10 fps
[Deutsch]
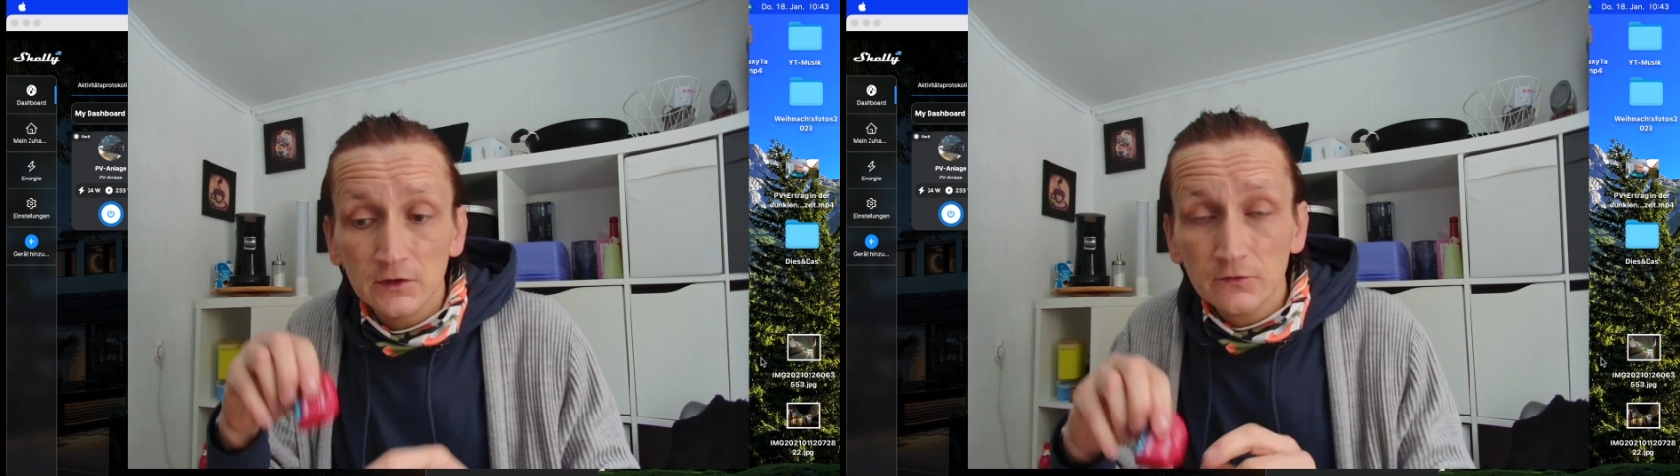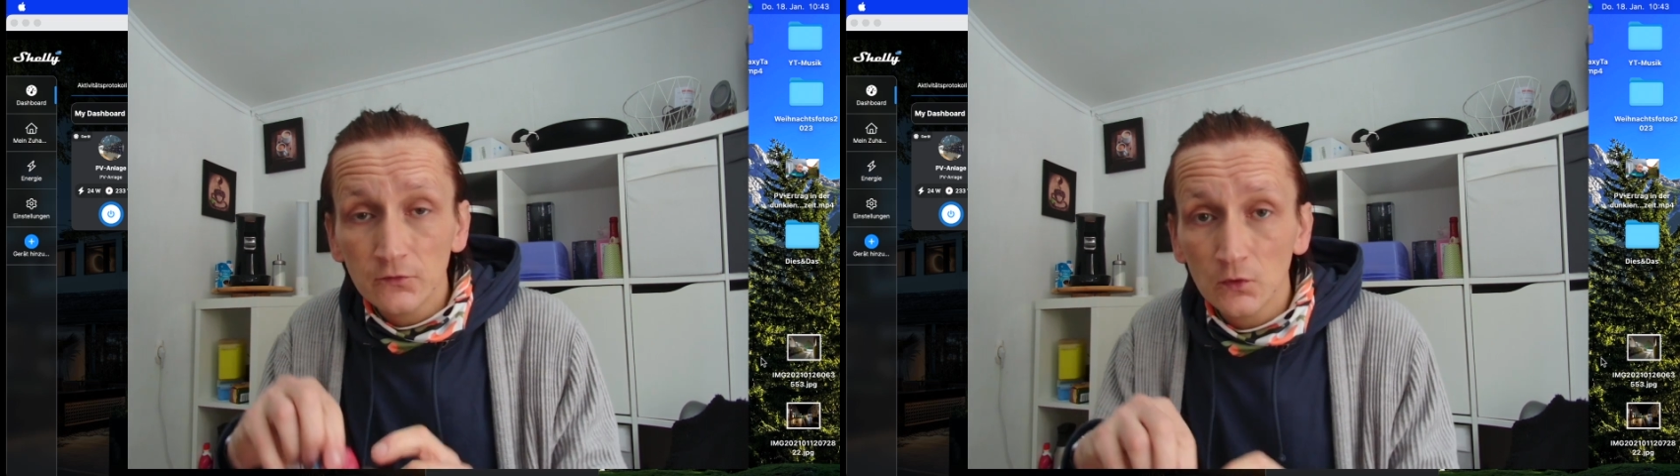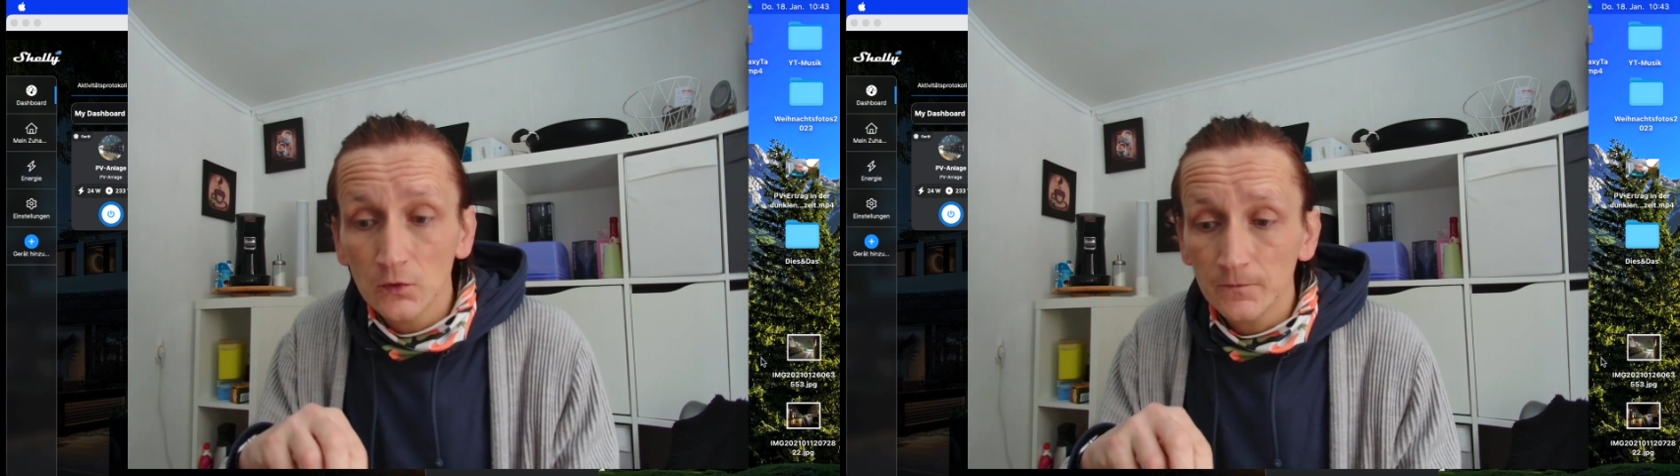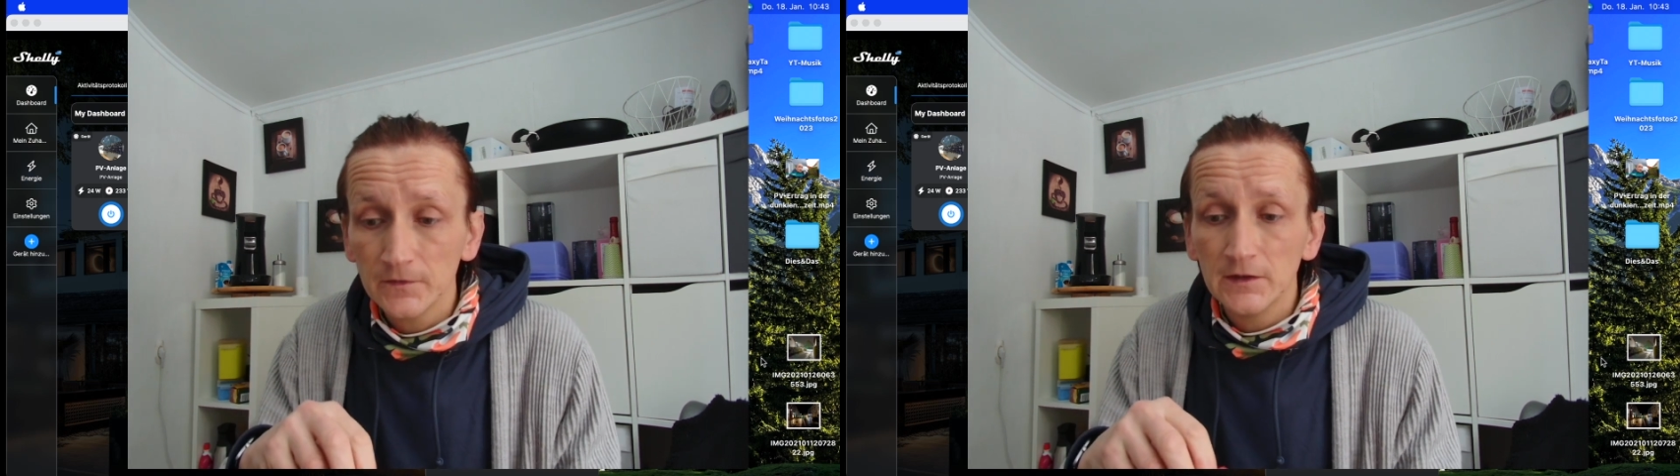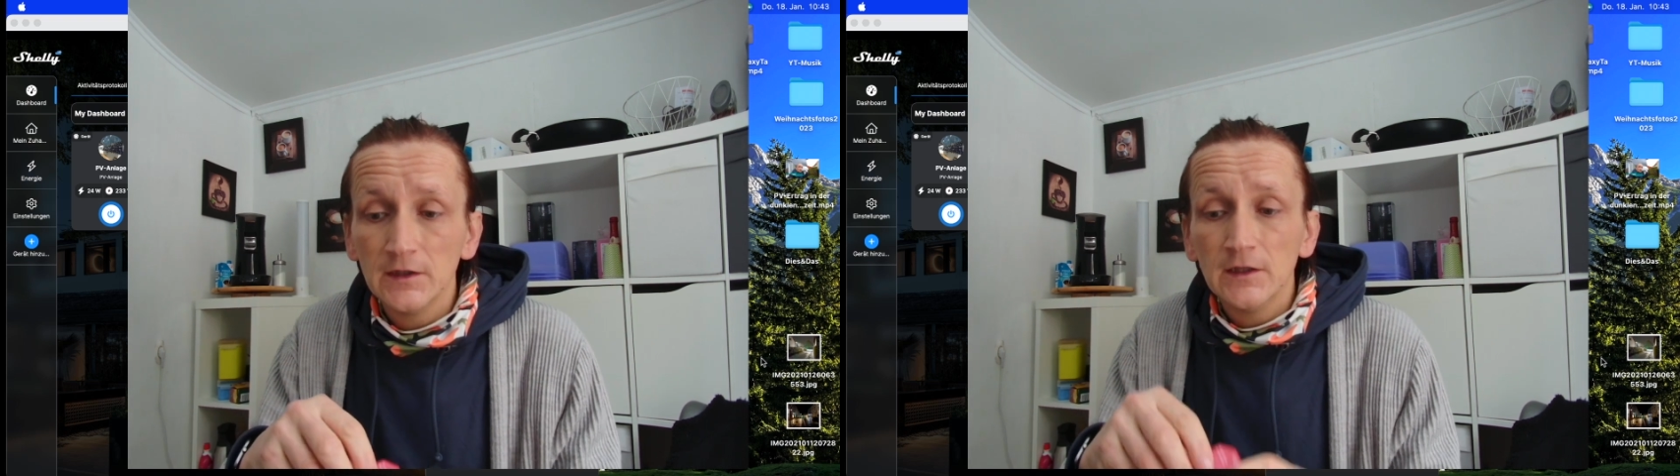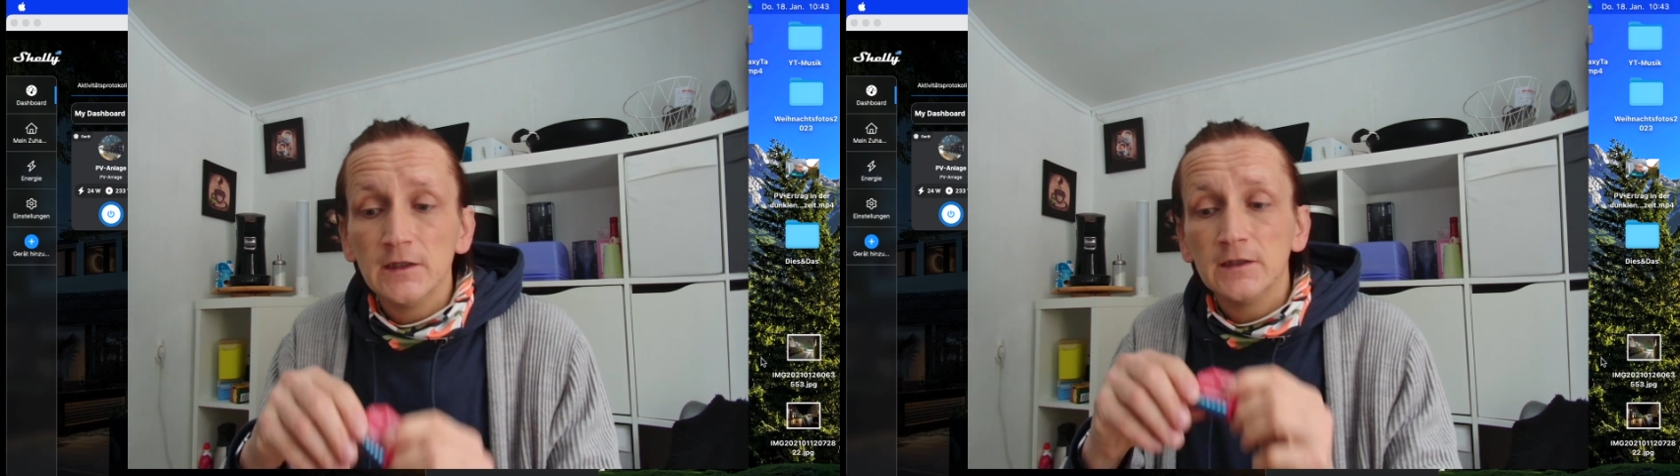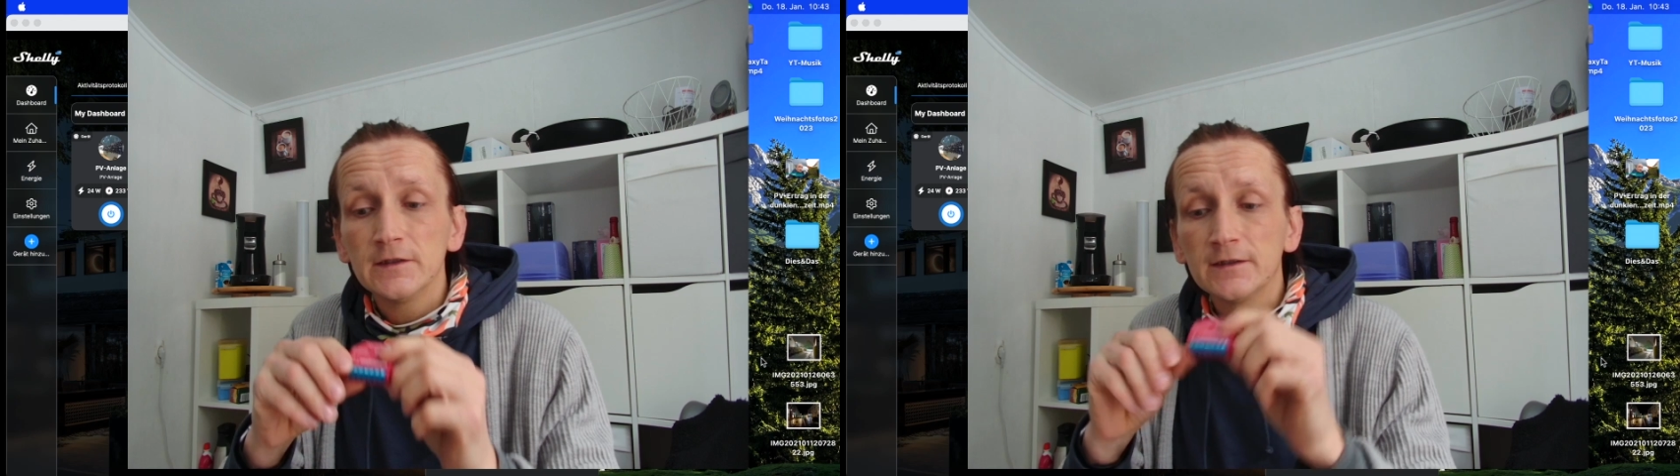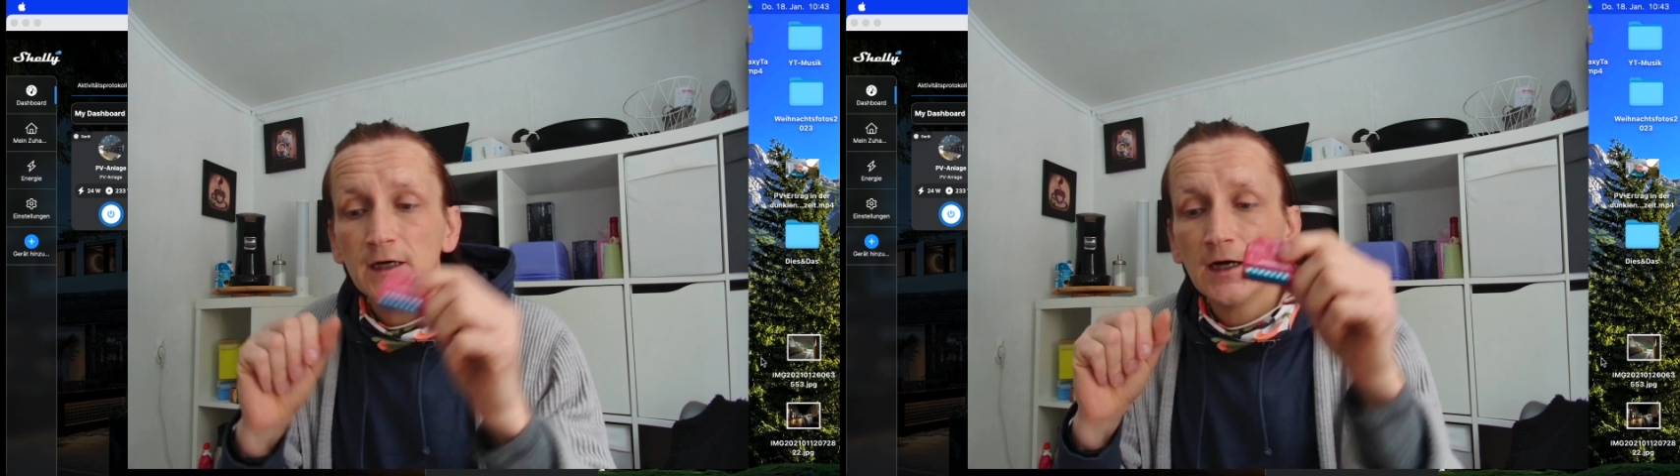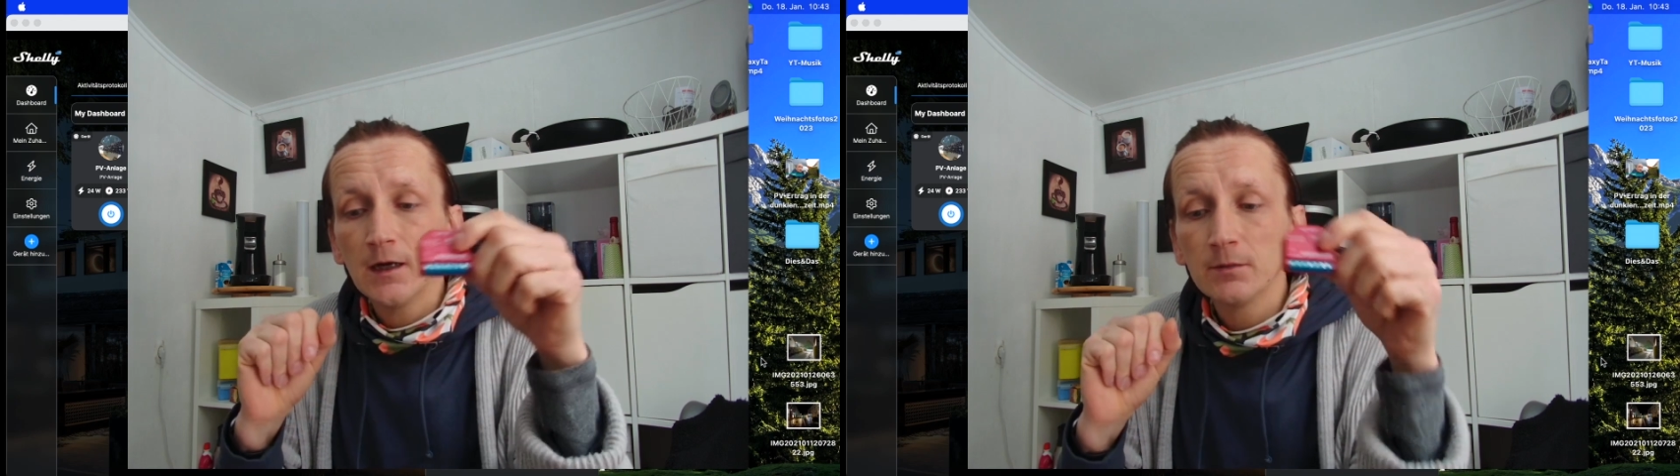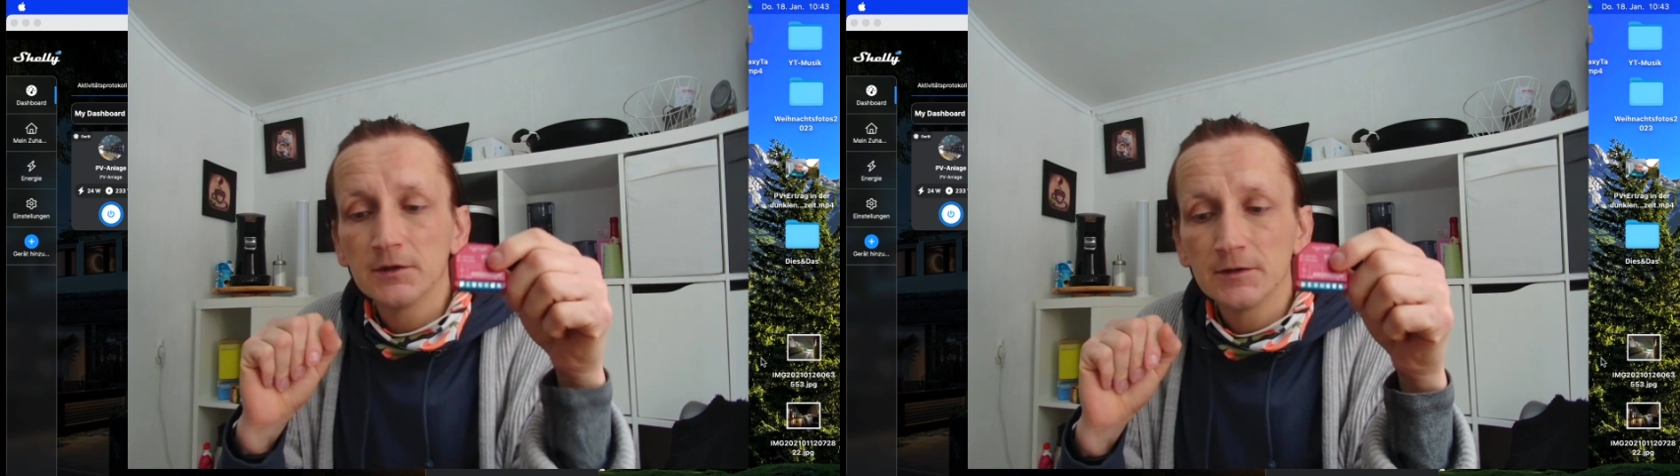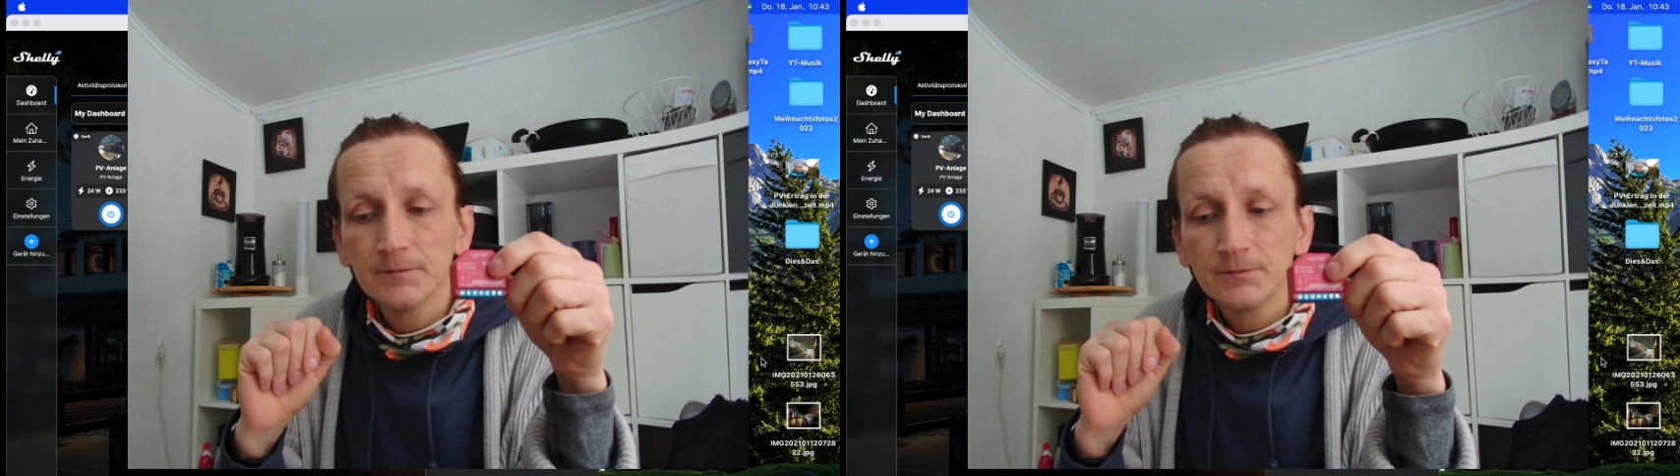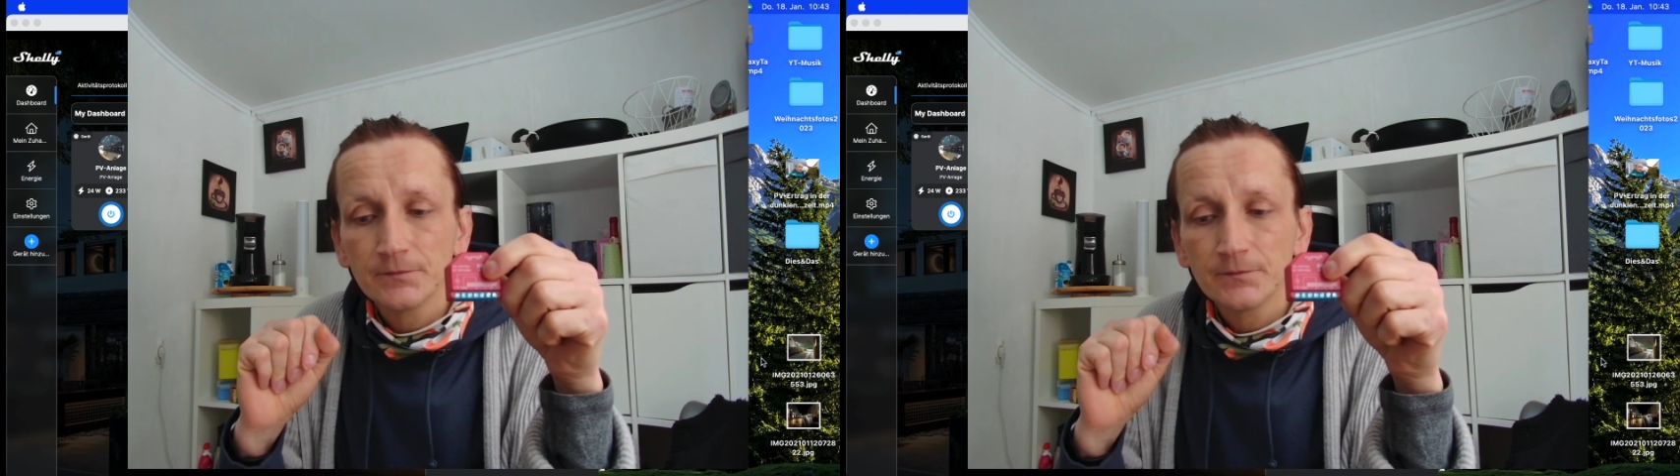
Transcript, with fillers: Info. Ich habe,